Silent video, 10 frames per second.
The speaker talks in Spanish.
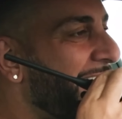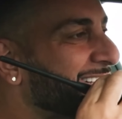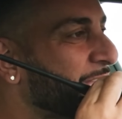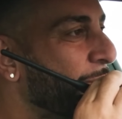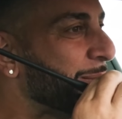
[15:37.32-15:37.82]

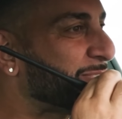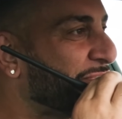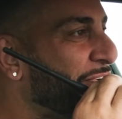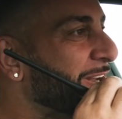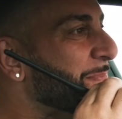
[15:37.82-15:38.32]
Yo le dije que
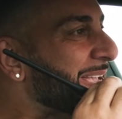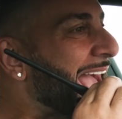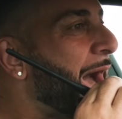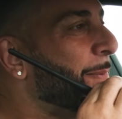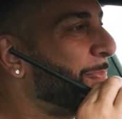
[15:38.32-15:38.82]
me
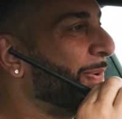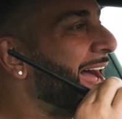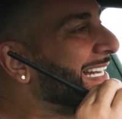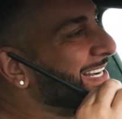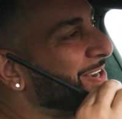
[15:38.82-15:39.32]
siguiera, pero yo no